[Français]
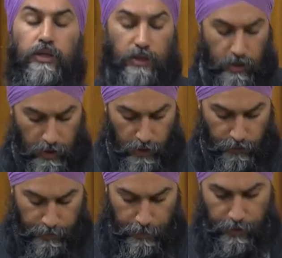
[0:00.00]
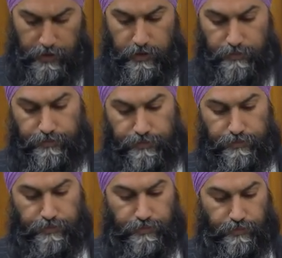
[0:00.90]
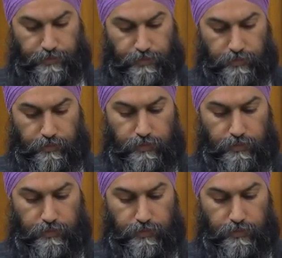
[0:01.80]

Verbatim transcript: au livre du souvenir du service.